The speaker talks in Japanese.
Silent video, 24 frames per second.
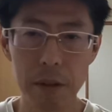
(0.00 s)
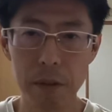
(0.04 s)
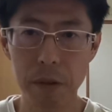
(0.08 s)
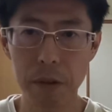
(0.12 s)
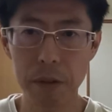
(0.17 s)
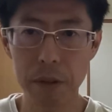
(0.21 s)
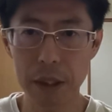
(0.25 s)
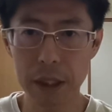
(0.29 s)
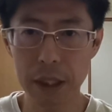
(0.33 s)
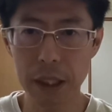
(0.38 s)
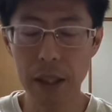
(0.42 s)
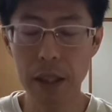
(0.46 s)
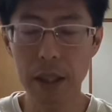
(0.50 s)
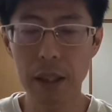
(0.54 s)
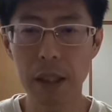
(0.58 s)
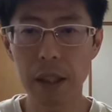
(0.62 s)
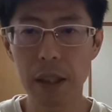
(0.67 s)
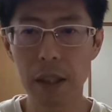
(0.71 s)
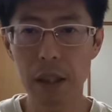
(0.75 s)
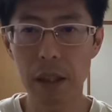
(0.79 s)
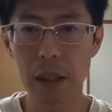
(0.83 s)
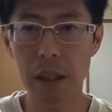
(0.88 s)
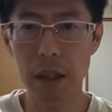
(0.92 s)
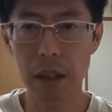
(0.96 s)
方に先
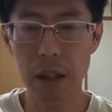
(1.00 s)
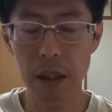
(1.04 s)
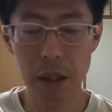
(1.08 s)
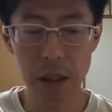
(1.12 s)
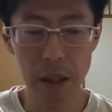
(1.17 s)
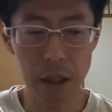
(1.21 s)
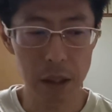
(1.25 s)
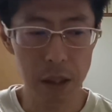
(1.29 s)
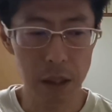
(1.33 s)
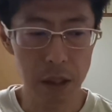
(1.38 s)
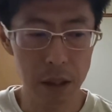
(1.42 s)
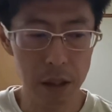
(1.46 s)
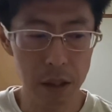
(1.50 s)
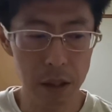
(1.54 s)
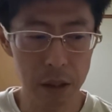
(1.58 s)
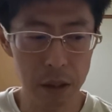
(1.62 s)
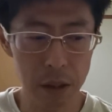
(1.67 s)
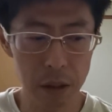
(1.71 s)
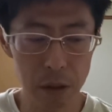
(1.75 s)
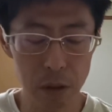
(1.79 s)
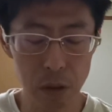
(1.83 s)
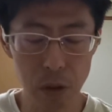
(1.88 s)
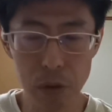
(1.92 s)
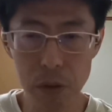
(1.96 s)
に
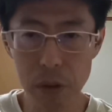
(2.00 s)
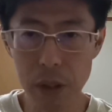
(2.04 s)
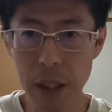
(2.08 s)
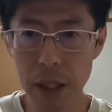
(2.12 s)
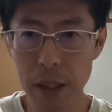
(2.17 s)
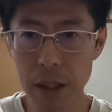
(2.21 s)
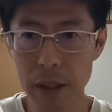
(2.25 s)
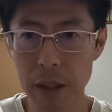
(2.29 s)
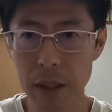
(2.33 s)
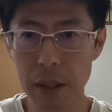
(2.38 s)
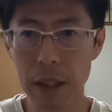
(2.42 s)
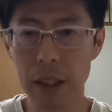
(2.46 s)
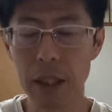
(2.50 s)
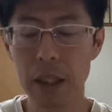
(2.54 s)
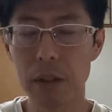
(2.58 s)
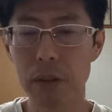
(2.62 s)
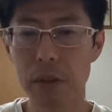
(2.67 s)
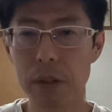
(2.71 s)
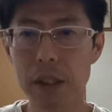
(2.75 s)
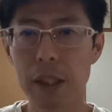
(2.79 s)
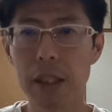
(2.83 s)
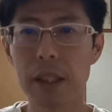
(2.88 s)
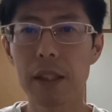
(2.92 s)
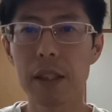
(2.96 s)
得点リード
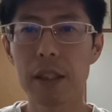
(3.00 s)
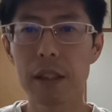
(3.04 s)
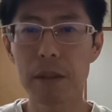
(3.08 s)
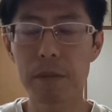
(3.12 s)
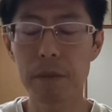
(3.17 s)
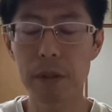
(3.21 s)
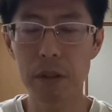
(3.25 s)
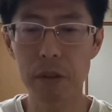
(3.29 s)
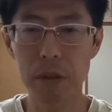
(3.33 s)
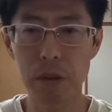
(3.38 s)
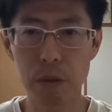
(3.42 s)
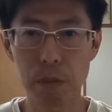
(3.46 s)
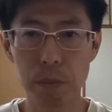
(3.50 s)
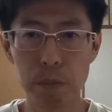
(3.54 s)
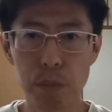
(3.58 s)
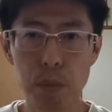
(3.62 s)
されてしまうと、